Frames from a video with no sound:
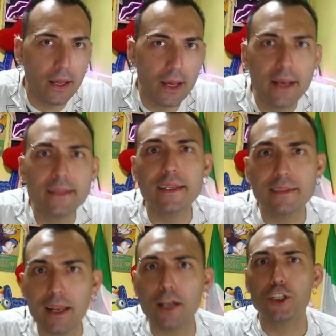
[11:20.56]
E te
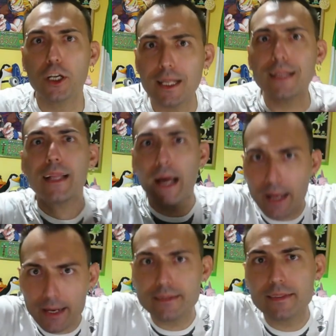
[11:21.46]
sei lasciata
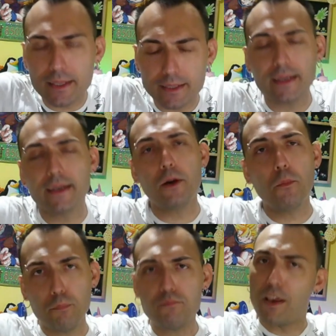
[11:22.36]
andare, sì, è
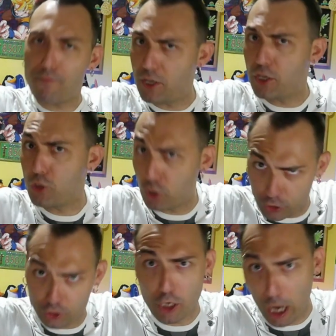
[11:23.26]
un, si è visto
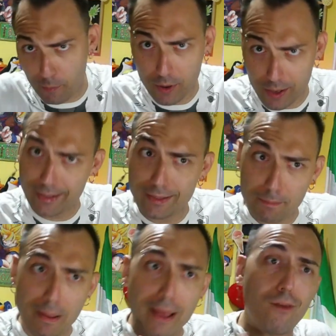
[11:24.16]
diciamo, eh,
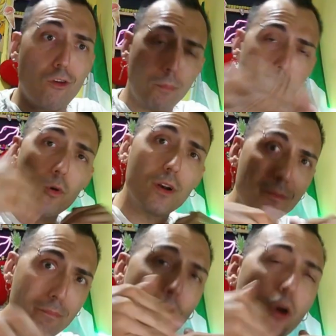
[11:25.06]
bello, proprio
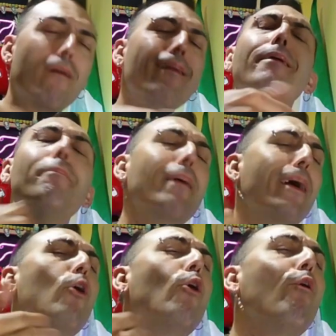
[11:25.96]
libero,
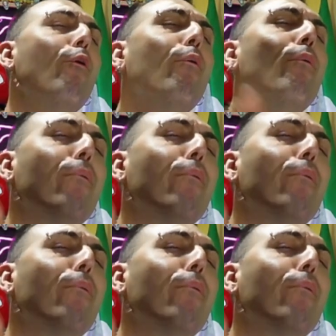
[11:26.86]
libero!